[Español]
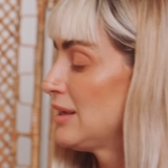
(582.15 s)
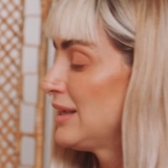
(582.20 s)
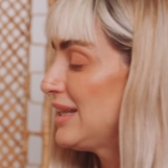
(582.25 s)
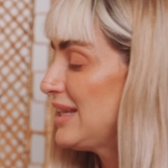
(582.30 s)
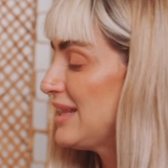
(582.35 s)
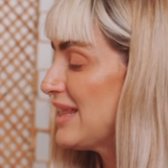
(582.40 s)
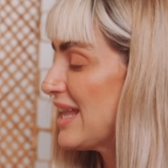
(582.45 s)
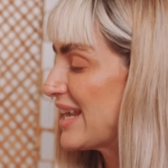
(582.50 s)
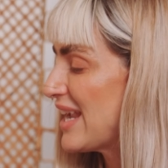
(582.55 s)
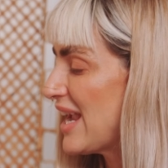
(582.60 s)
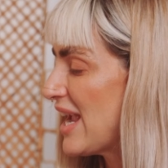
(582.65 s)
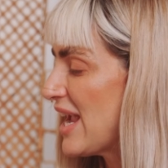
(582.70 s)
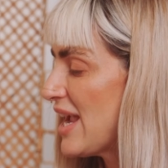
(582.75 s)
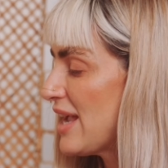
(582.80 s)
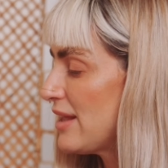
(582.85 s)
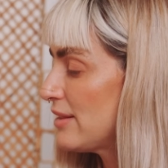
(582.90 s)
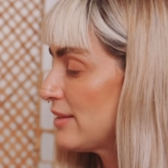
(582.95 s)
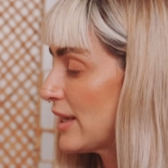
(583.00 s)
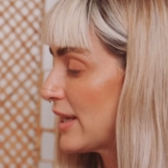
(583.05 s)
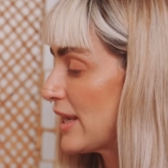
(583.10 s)
¿Y de
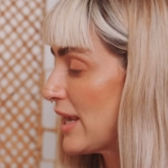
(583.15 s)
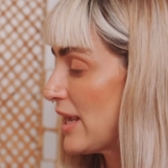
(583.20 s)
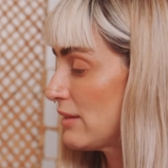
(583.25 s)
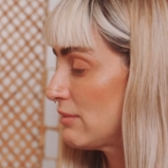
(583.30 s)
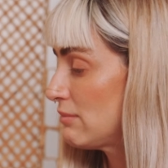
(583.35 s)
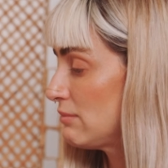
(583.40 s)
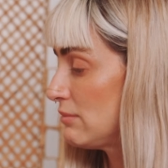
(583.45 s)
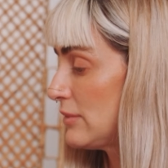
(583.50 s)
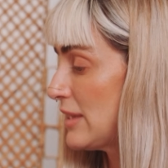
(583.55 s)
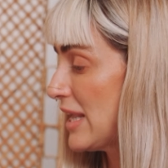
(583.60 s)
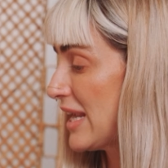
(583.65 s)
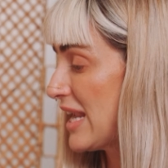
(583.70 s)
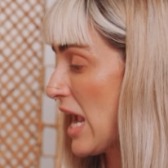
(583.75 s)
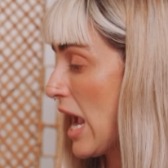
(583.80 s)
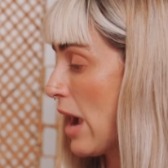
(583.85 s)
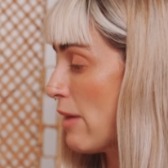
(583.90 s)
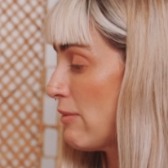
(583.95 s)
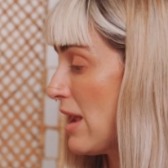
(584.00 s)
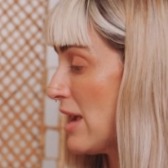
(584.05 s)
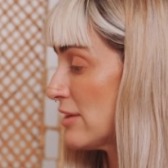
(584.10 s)
qué, de, qué, de qué
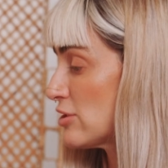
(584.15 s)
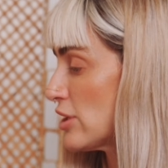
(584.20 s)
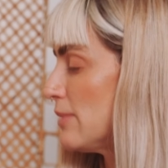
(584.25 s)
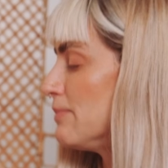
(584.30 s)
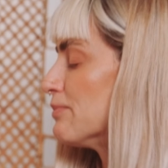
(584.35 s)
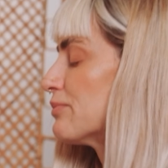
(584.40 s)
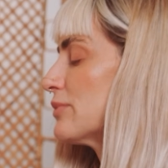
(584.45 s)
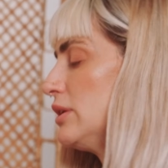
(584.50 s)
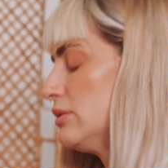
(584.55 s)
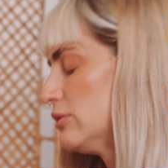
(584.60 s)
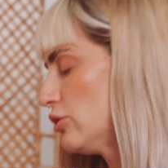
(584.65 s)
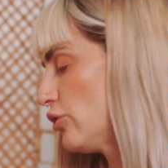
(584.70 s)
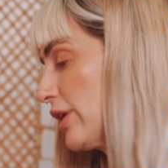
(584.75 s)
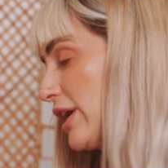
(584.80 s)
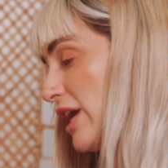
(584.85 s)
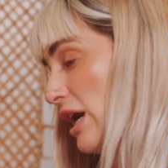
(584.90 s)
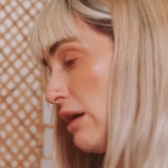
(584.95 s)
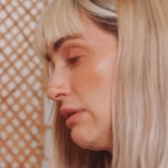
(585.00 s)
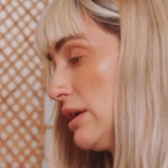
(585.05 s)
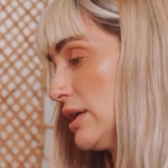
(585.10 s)
hablas? no de
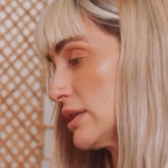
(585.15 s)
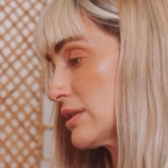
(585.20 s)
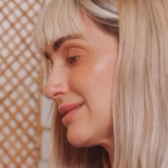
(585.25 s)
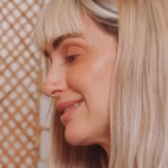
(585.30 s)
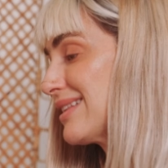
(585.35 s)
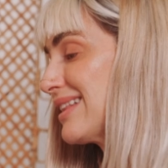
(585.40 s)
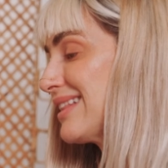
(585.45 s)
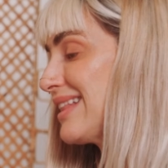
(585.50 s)
qué hablas.